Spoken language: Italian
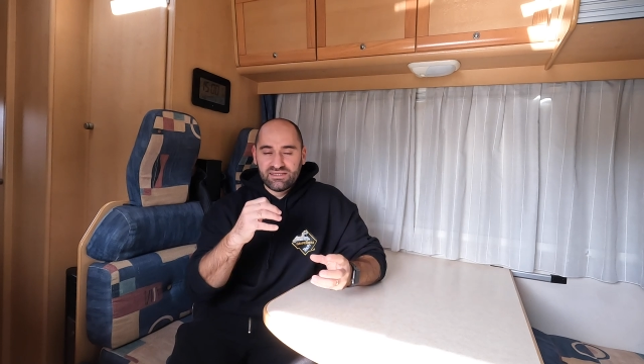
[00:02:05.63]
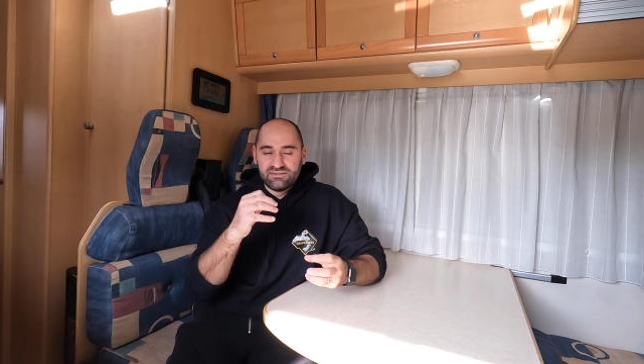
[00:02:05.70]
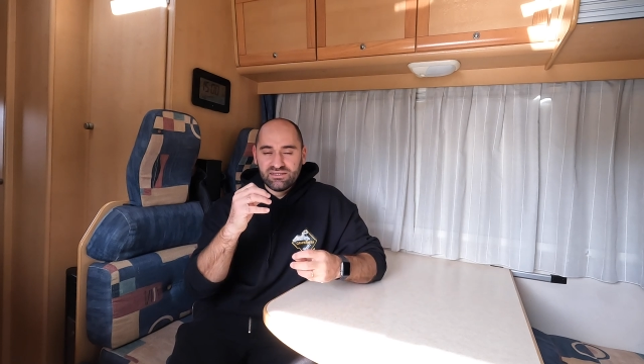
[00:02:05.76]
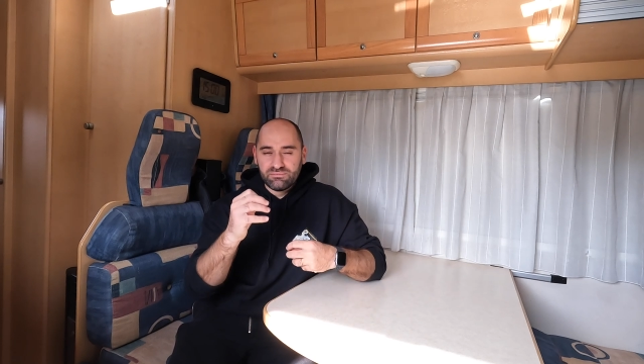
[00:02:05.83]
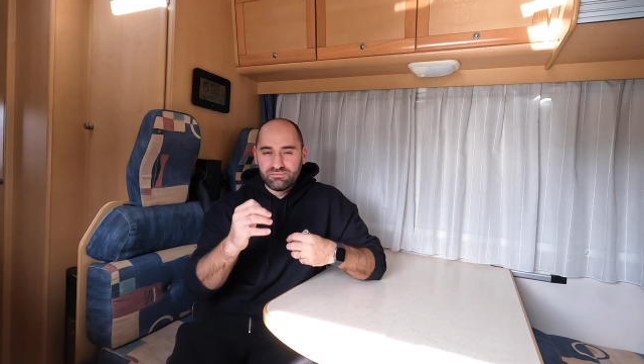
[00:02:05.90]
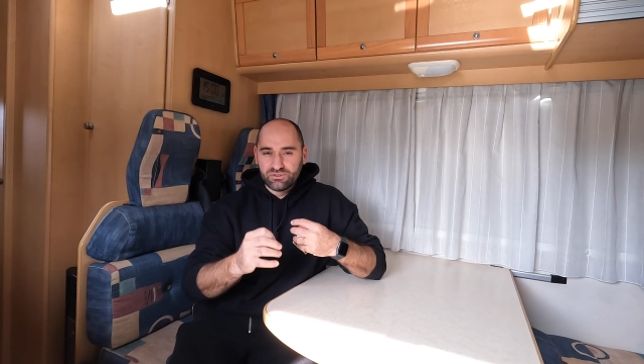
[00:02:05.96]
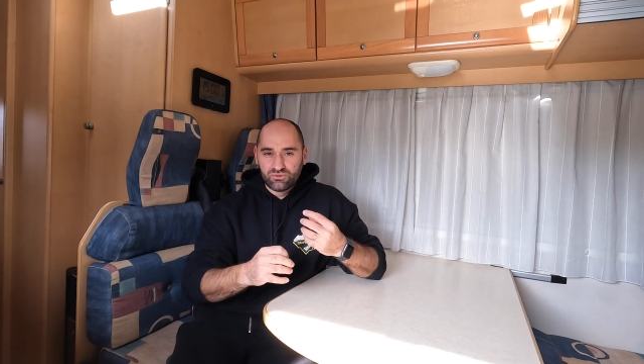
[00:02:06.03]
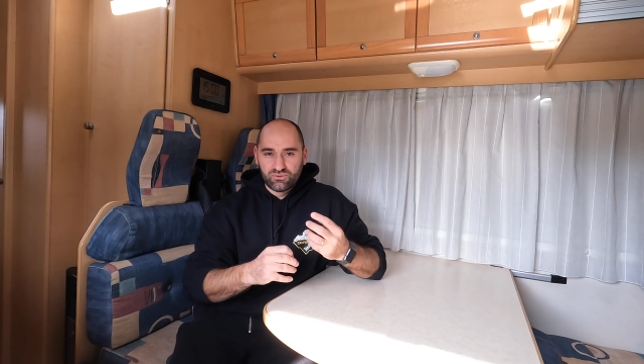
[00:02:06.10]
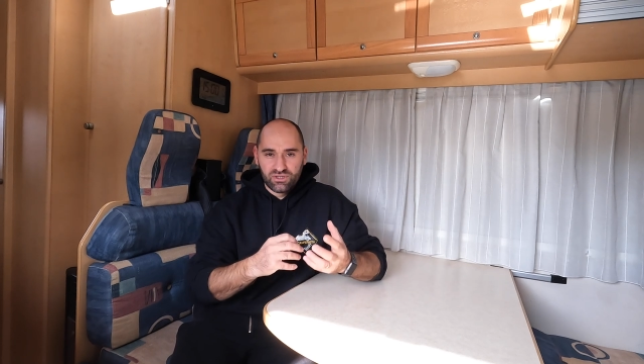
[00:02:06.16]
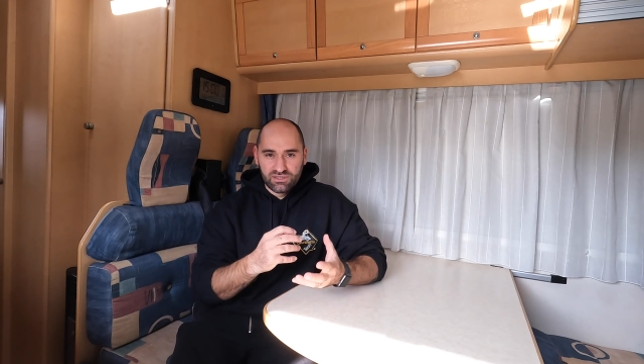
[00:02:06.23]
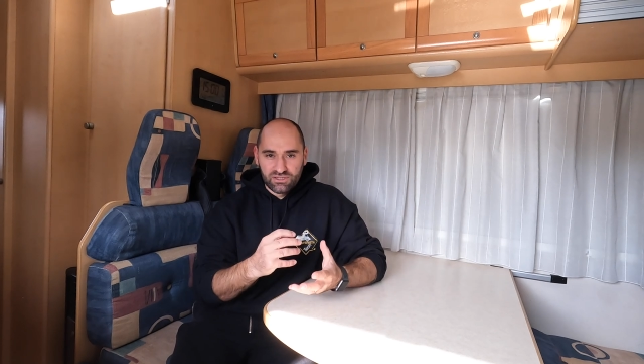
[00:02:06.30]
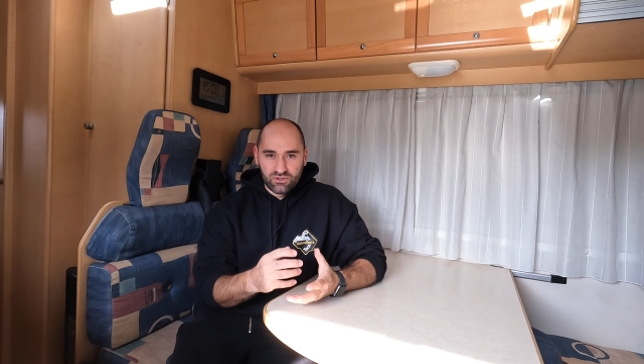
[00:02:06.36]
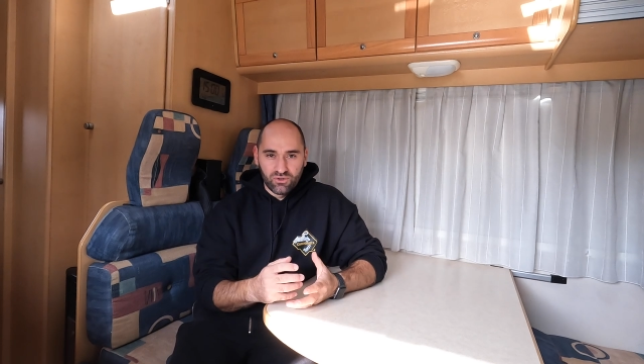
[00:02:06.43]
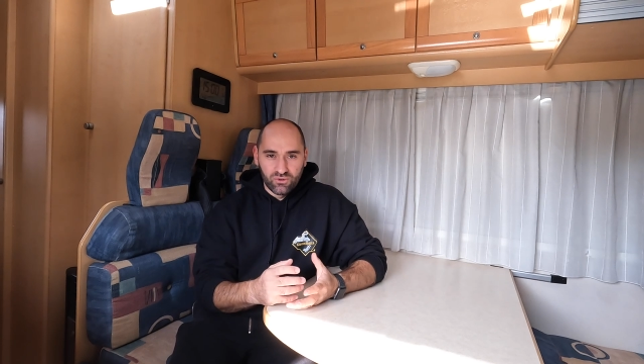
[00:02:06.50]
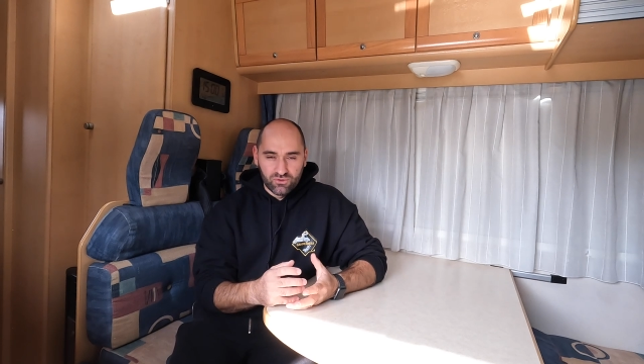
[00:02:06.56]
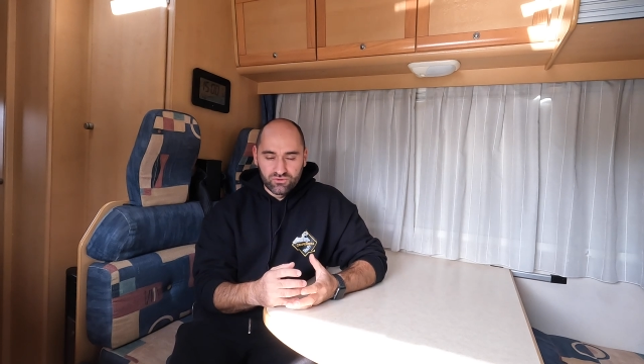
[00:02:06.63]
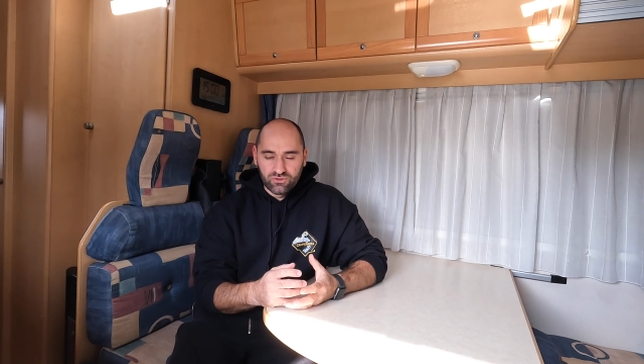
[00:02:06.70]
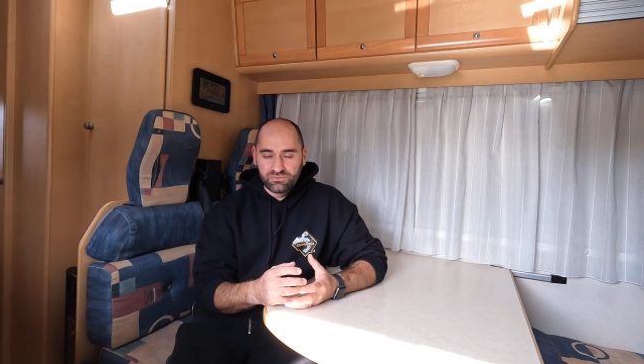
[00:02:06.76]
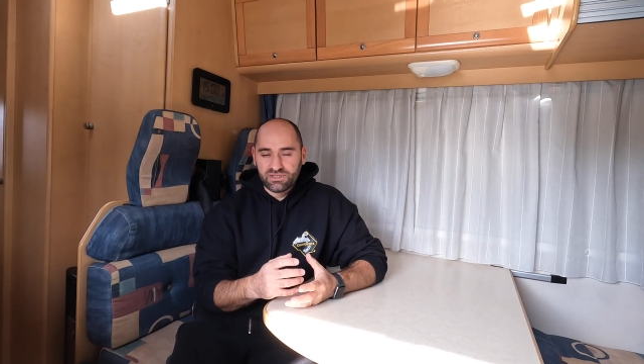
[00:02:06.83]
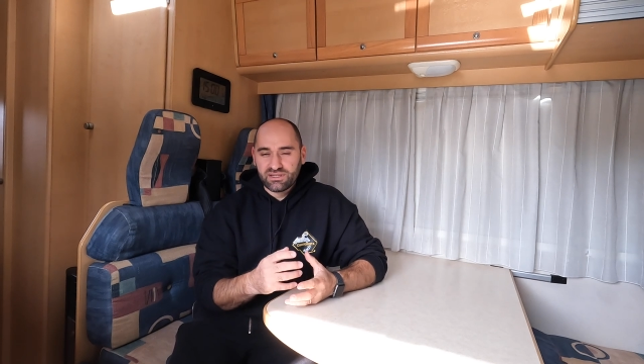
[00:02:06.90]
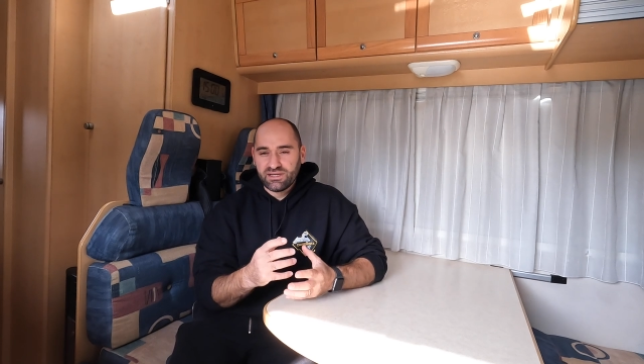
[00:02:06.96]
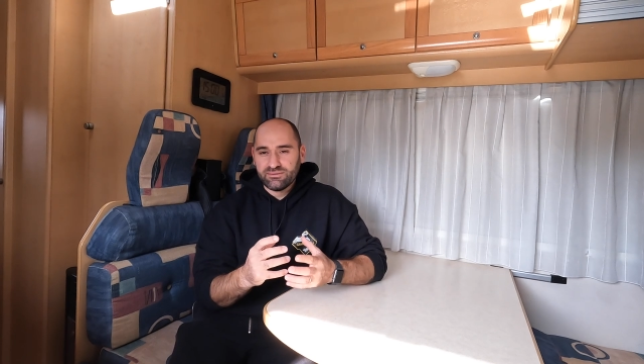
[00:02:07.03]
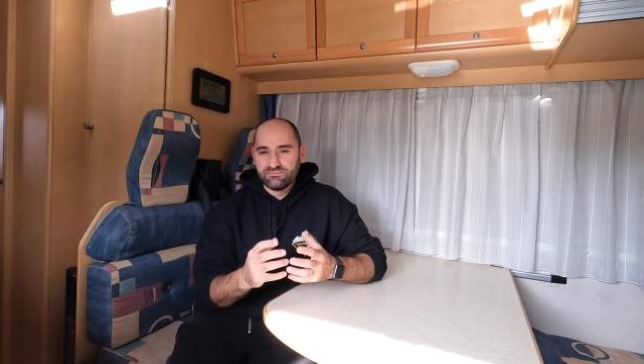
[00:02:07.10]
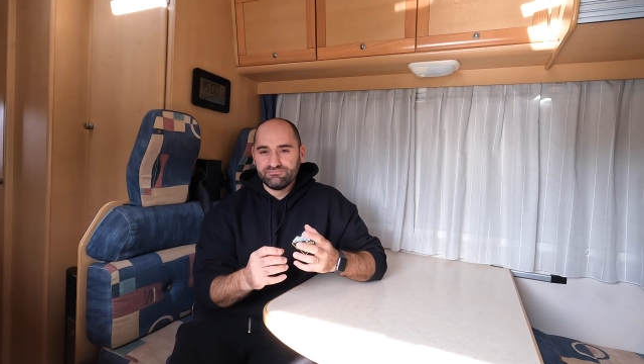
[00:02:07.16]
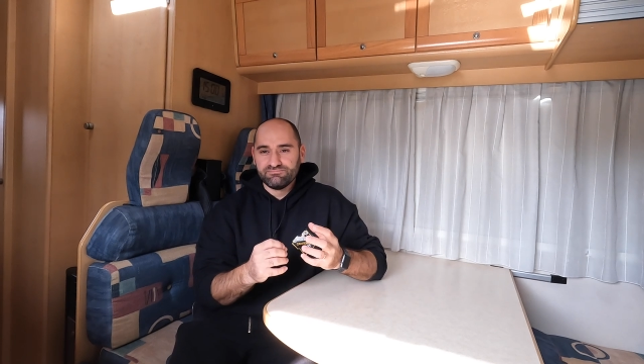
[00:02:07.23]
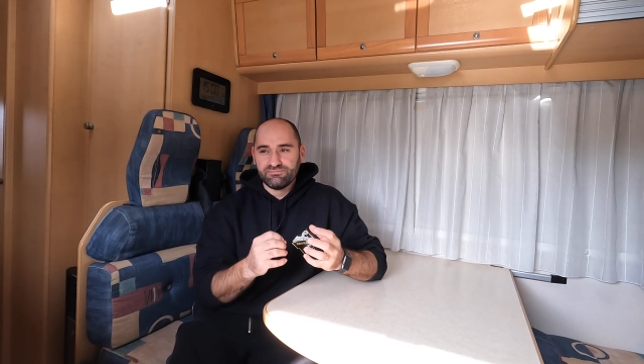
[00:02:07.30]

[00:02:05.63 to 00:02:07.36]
e di apertura del conto perché